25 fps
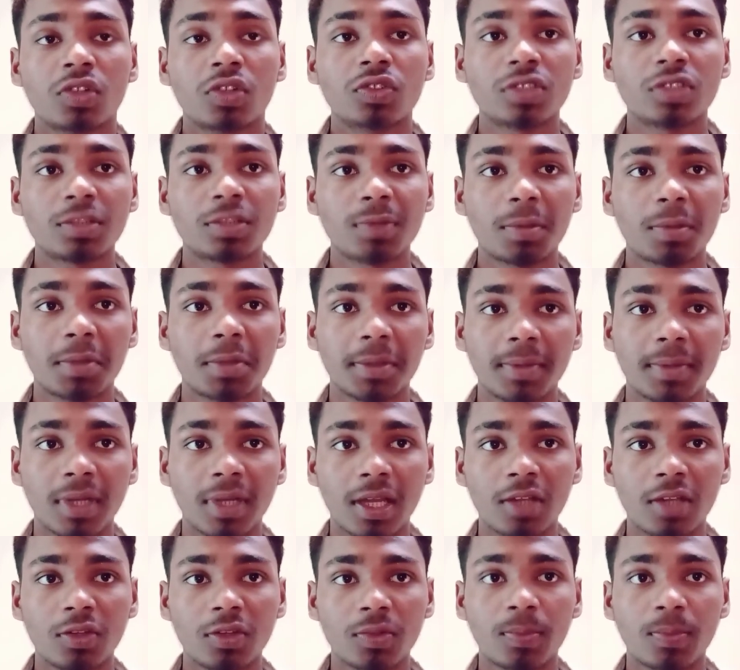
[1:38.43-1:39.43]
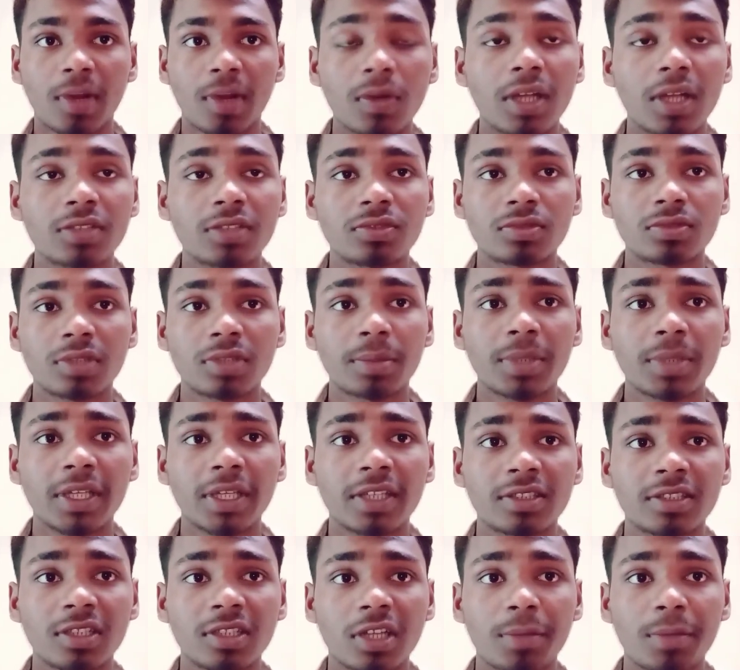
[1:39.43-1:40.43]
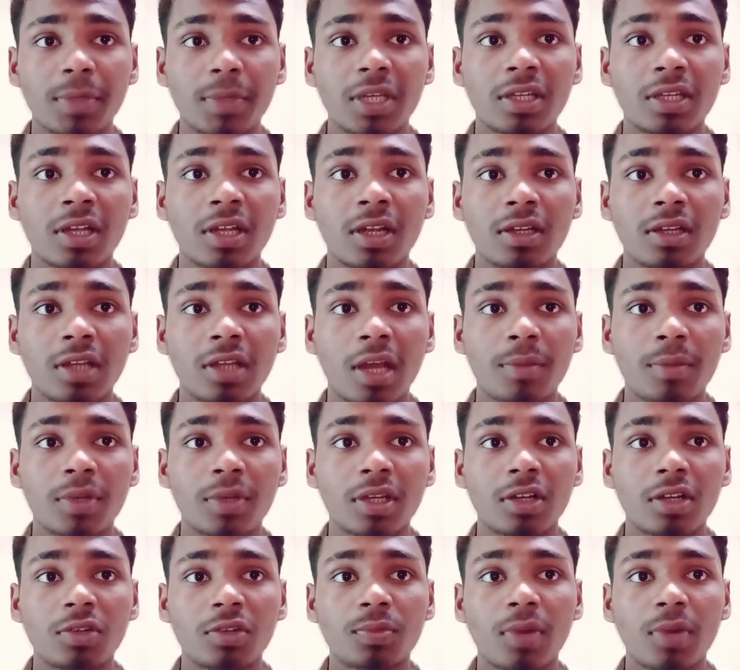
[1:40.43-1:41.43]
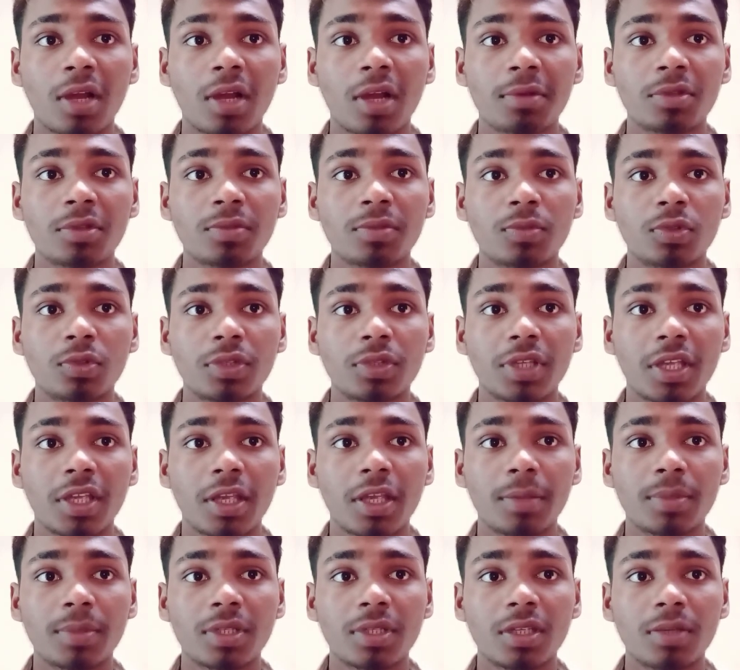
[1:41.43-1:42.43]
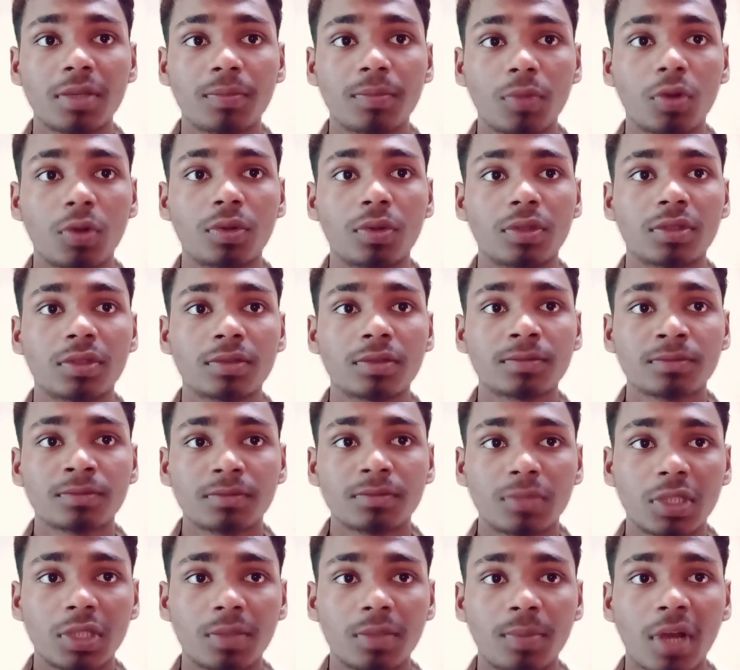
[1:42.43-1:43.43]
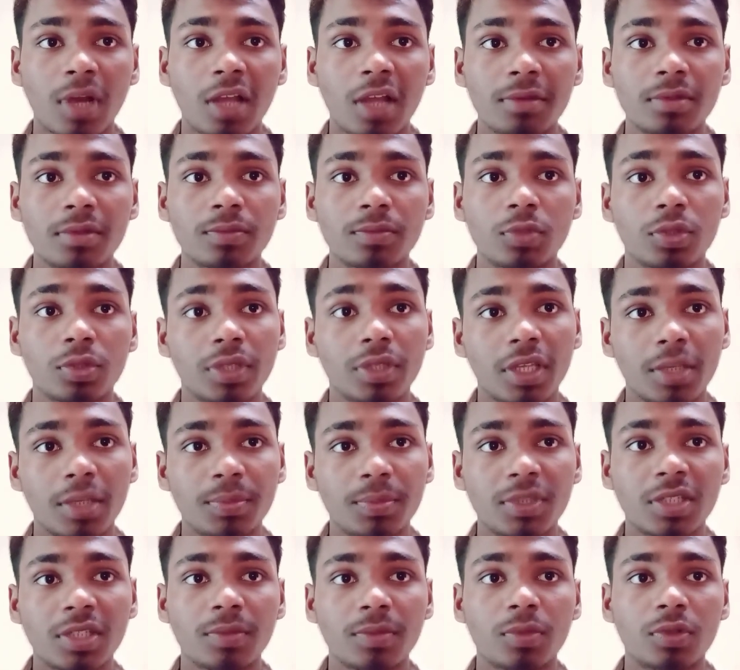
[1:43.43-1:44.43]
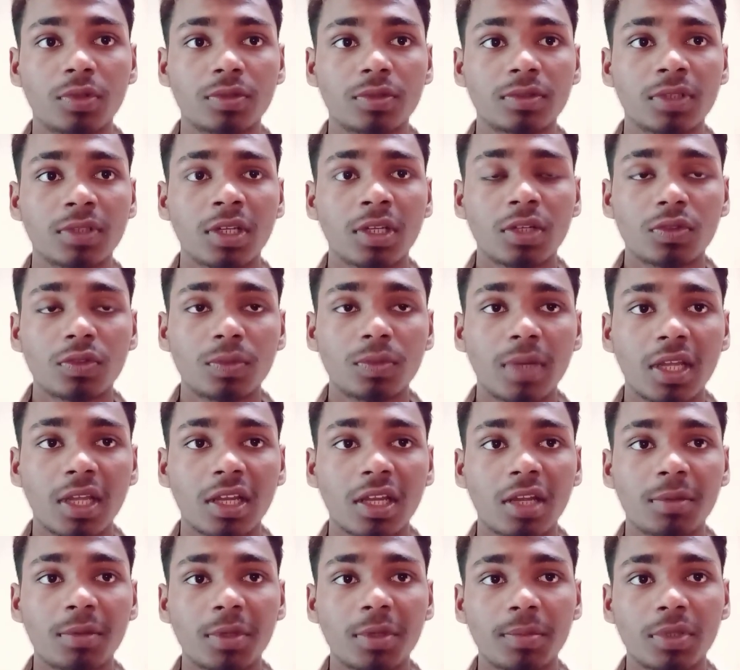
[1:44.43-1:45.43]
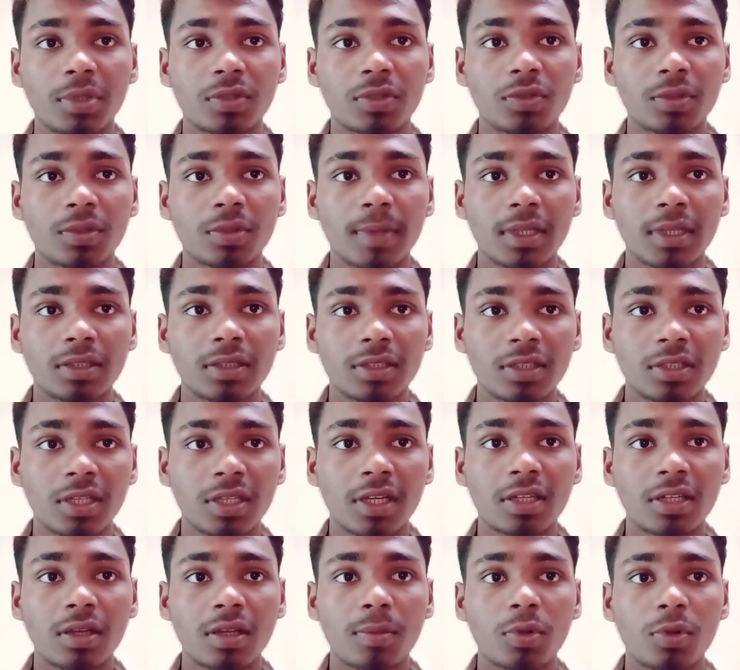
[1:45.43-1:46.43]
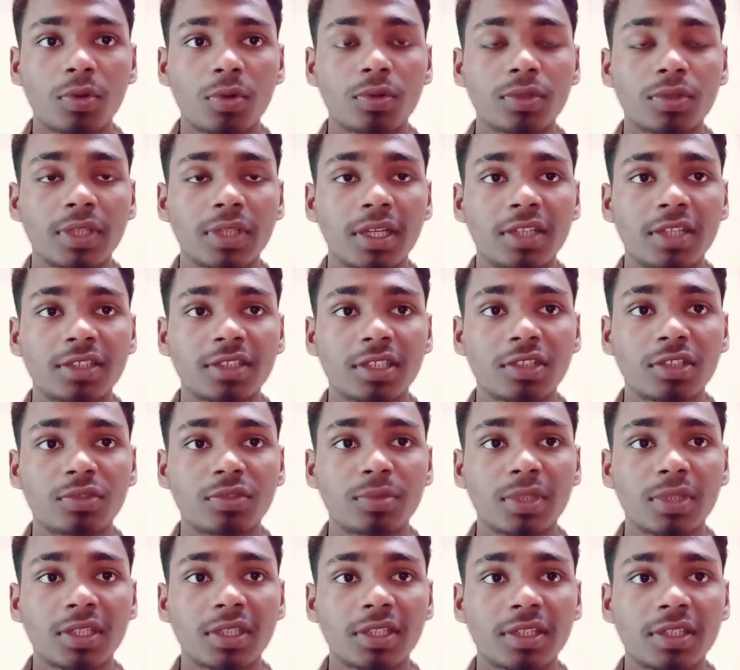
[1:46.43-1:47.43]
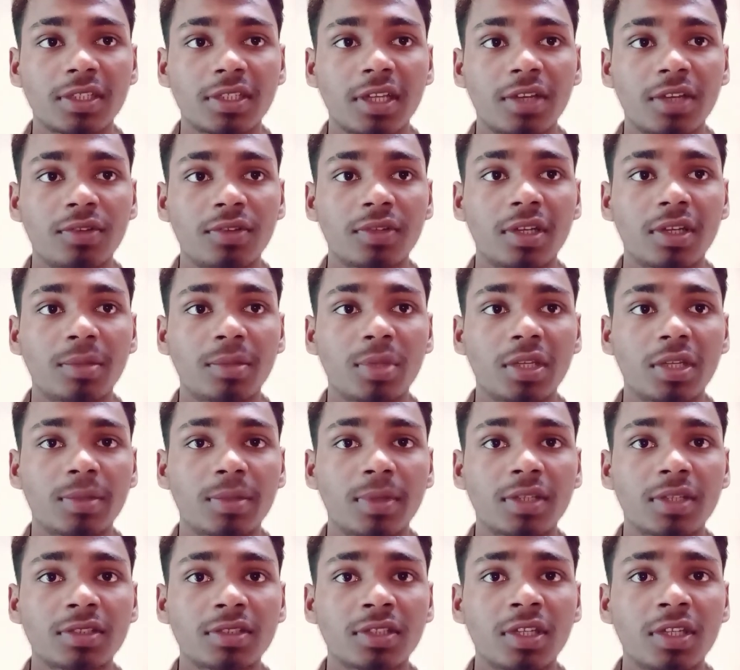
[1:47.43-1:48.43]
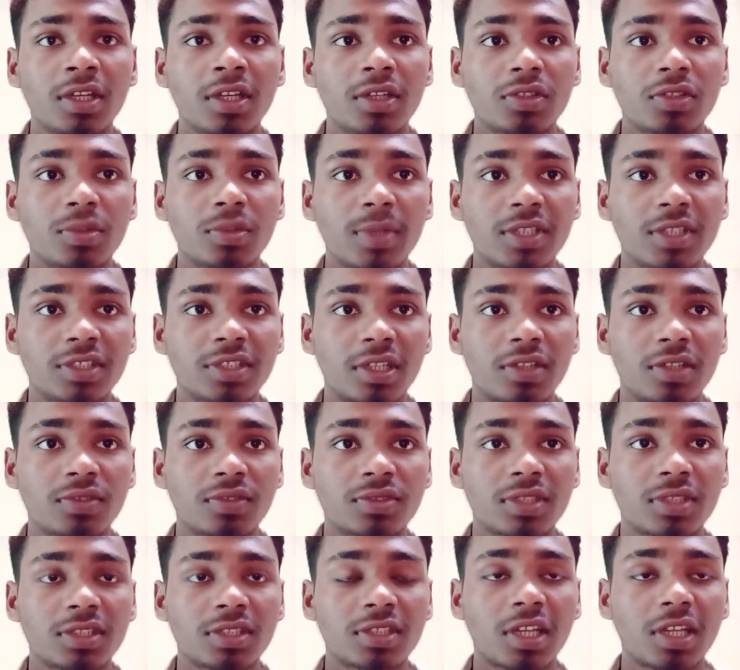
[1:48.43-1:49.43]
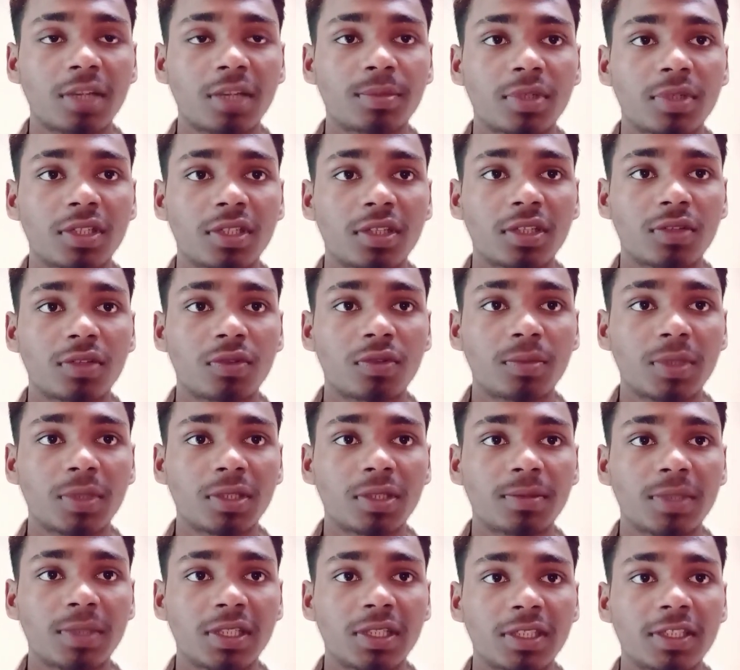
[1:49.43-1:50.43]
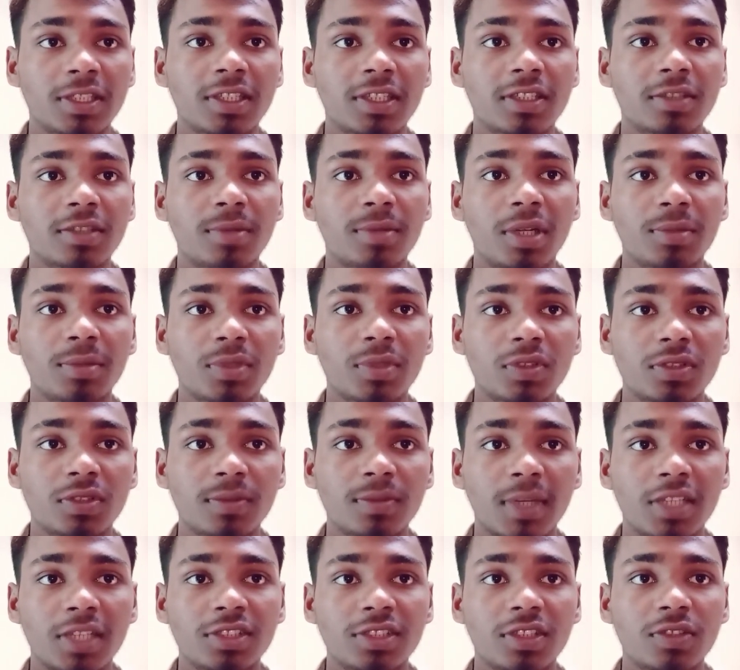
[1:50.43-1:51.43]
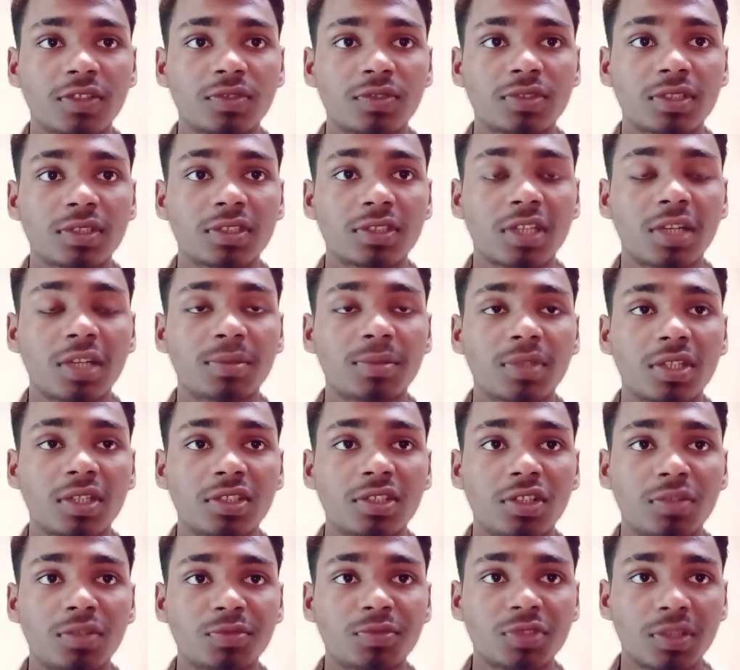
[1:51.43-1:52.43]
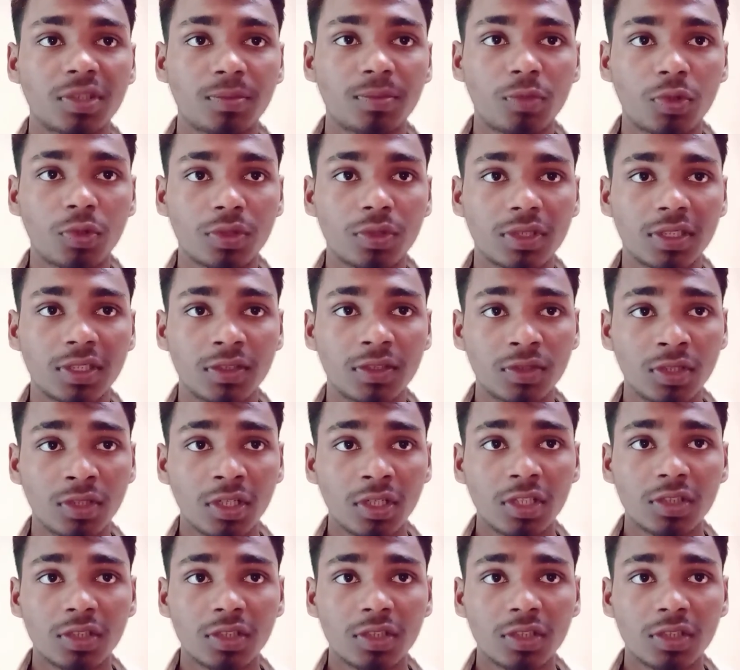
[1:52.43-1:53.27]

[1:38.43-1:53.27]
उसमें मैं बनाया हूँ फाइव इस उस एप्लीकेशन का मैं नाम रखा हूँ फाइव इन मोड एप के मोड मतलब फाइव इन मोड एप के मोड बड़ा नाम है पर कोई बात नहीं यार आप लोग को देना चाहता हूँ बन के तैयार हो गया मेरे पास तो मेरे चैनल को सब्सक्राइब कर दे कमेंट में लिखें कि भाई मैं तुम्हारे चैनल को सब्सक्राइब कर दिया मुझे मोड दे दो